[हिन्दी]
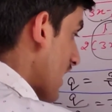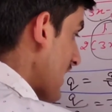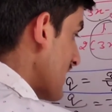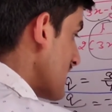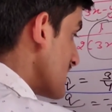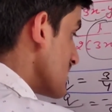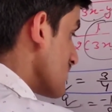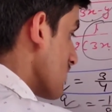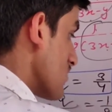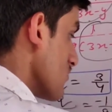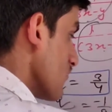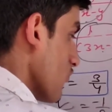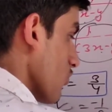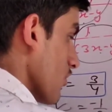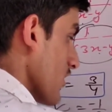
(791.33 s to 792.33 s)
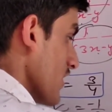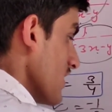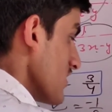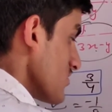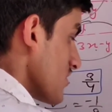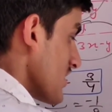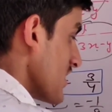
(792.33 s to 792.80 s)
वाई इज इक्वल टू फोर
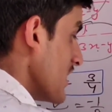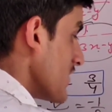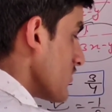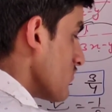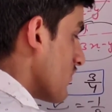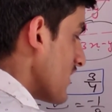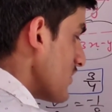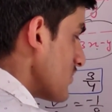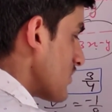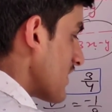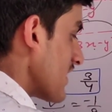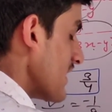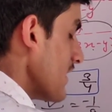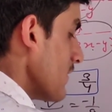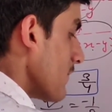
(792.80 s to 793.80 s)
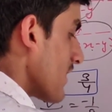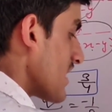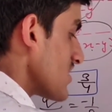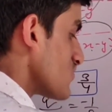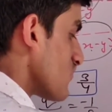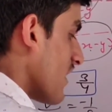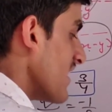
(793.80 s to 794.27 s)
थ्री इंटू वन थ्री
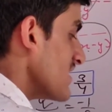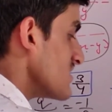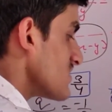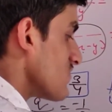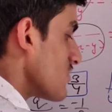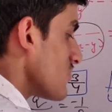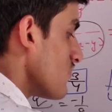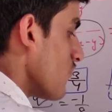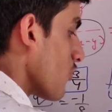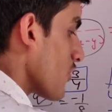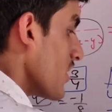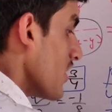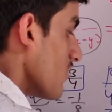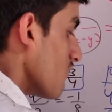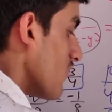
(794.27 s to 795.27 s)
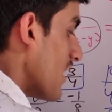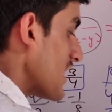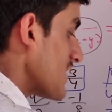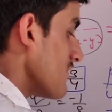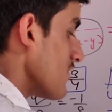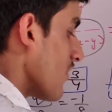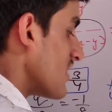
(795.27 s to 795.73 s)
प्लस वाई इज इक्वल टू फोर
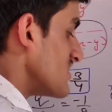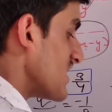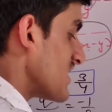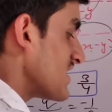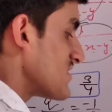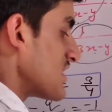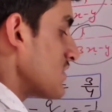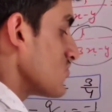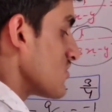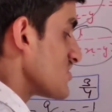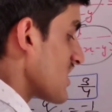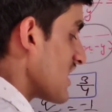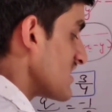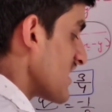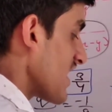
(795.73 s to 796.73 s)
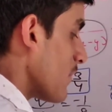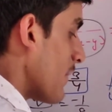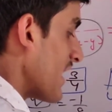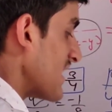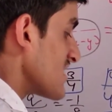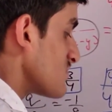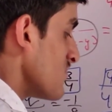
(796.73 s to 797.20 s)
वाई की वैल्यू आ जाएगी थ्री उधर चला जाएगा
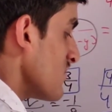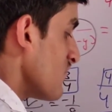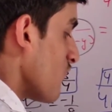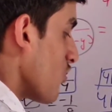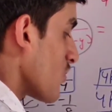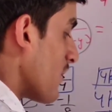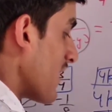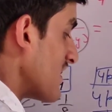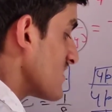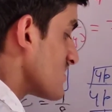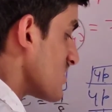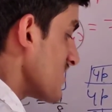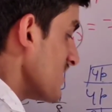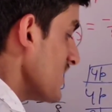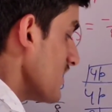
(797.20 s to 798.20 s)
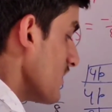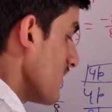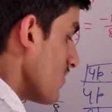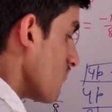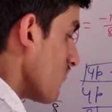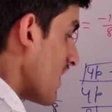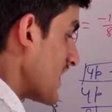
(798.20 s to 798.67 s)
माइनस में फोर माइनस थ्री
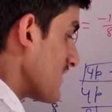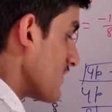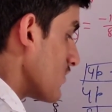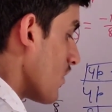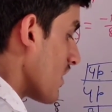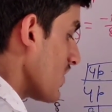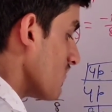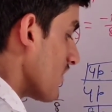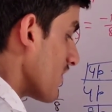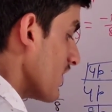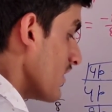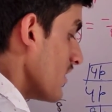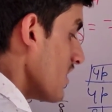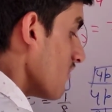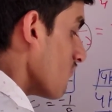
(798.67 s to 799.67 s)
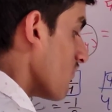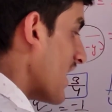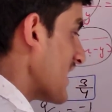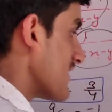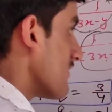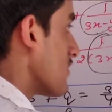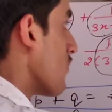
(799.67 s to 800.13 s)
वाई की वैल्यू आ गई वन वाई की